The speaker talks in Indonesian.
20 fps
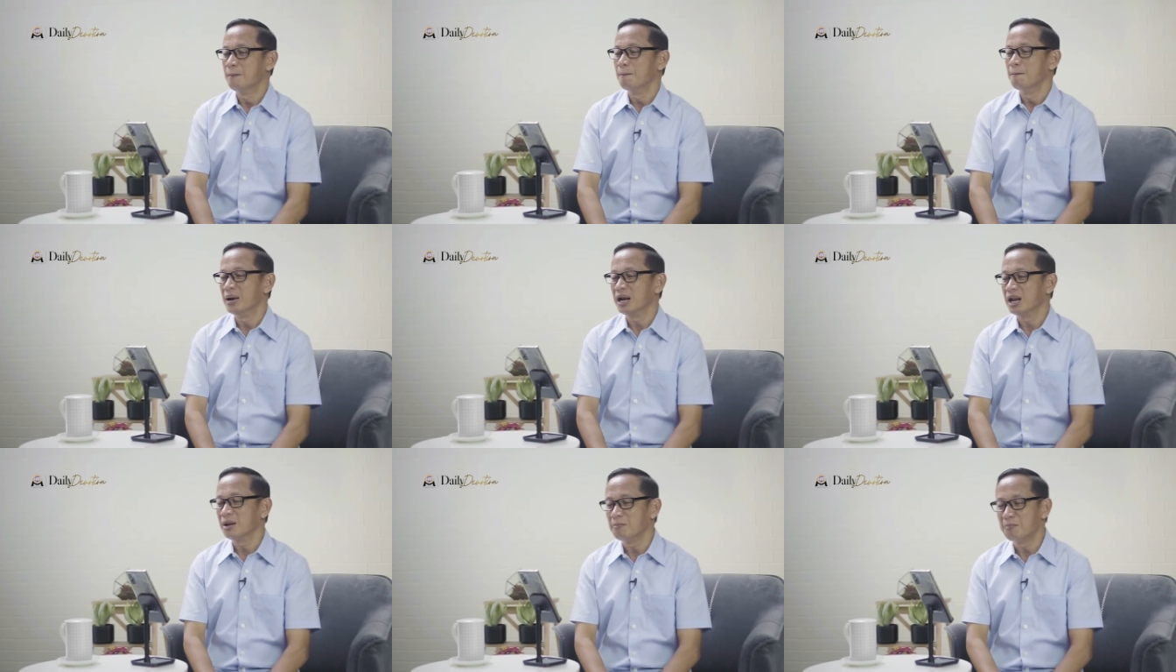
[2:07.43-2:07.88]

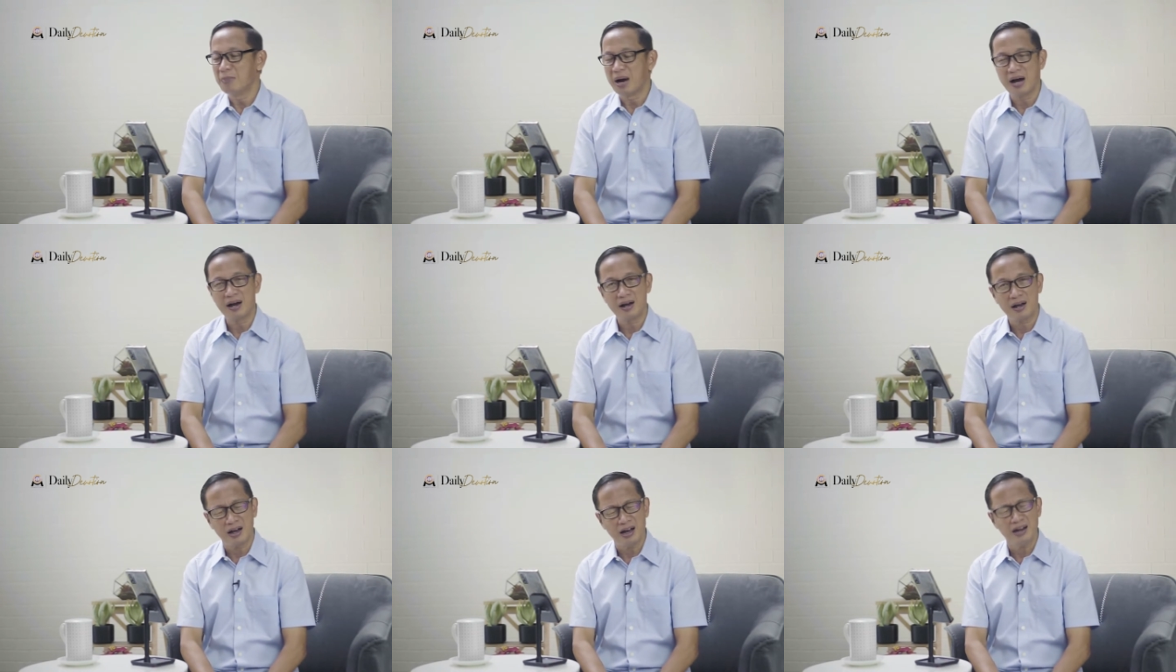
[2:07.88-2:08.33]

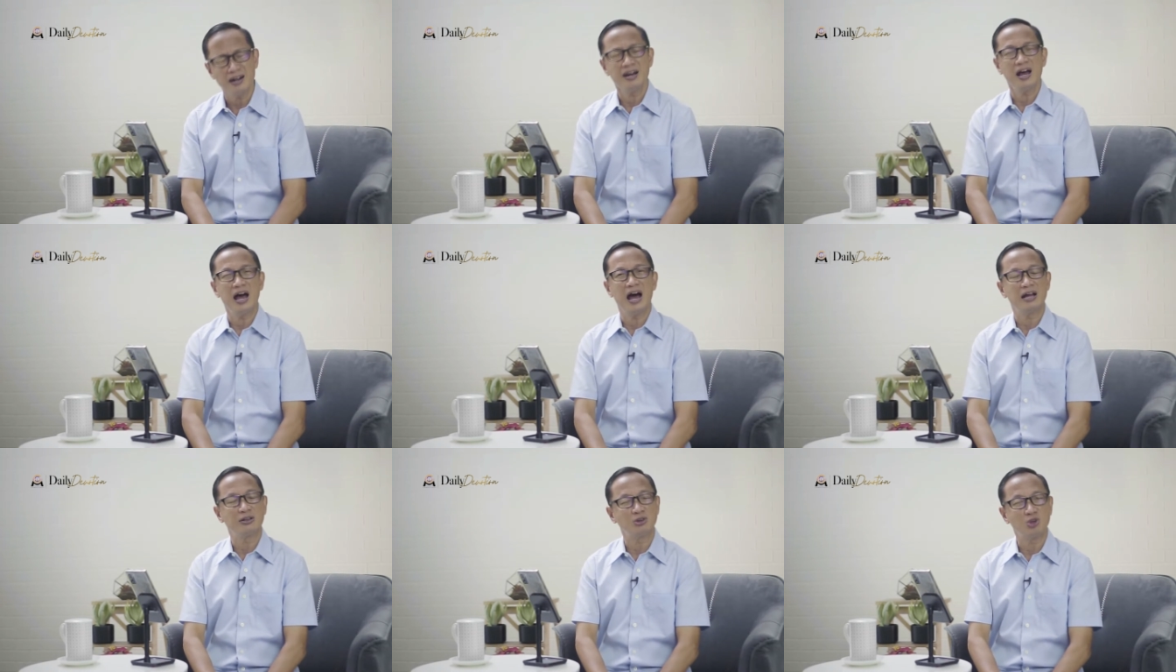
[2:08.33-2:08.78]

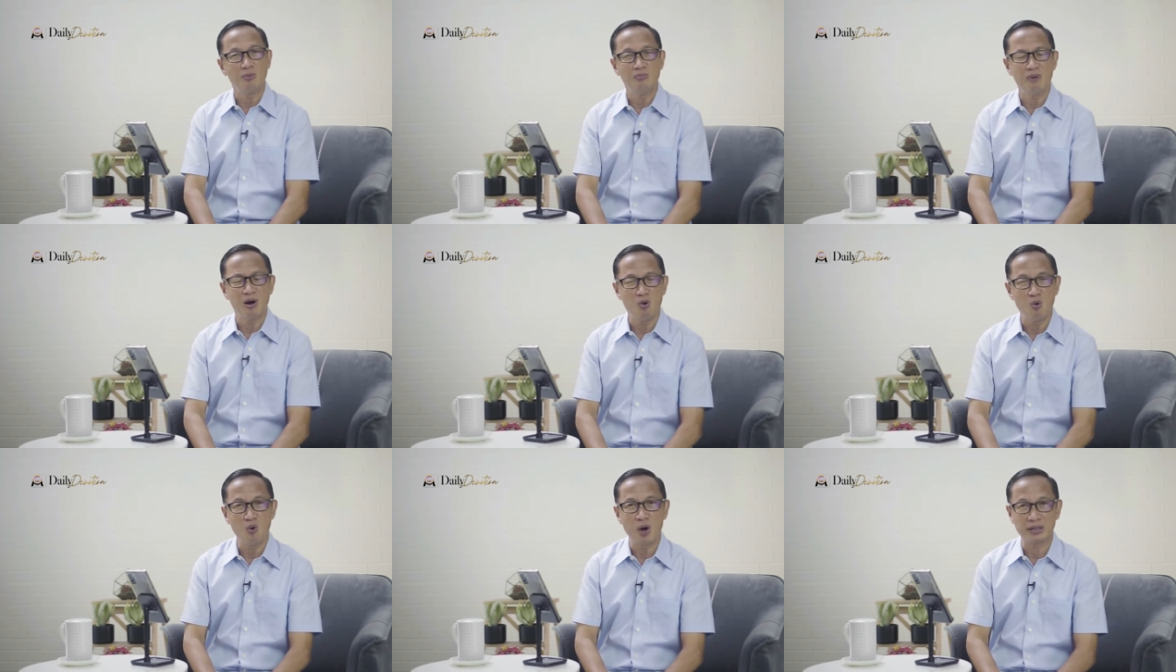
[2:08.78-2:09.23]
melemahkan atau
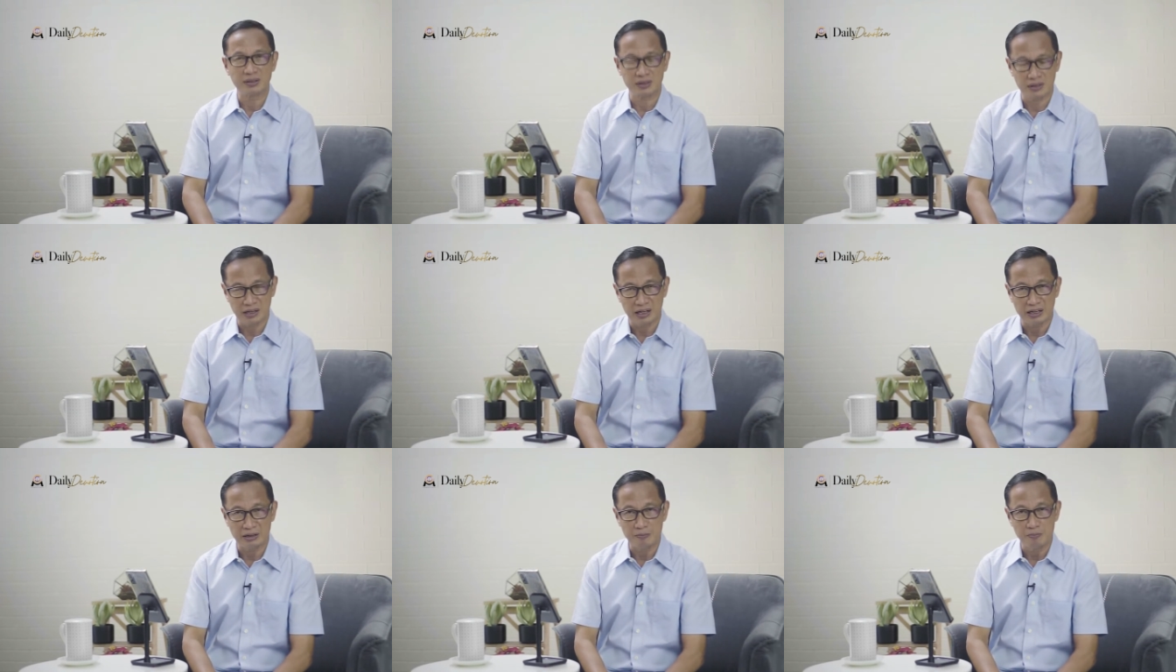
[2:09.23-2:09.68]

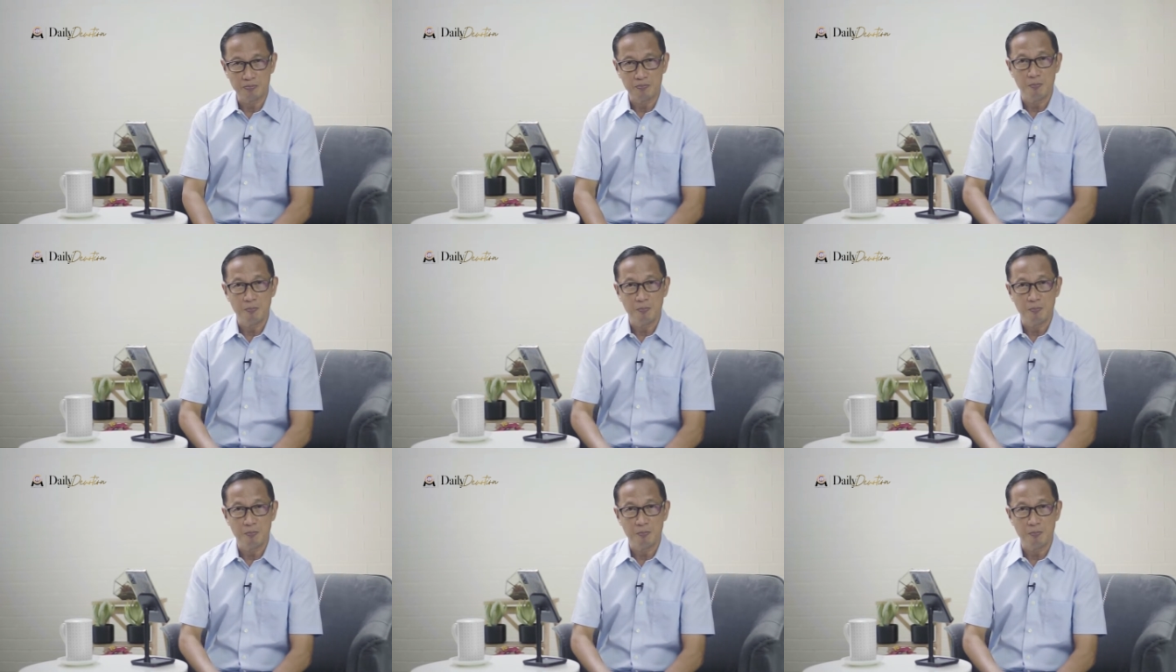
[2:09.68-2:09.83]
menguatkan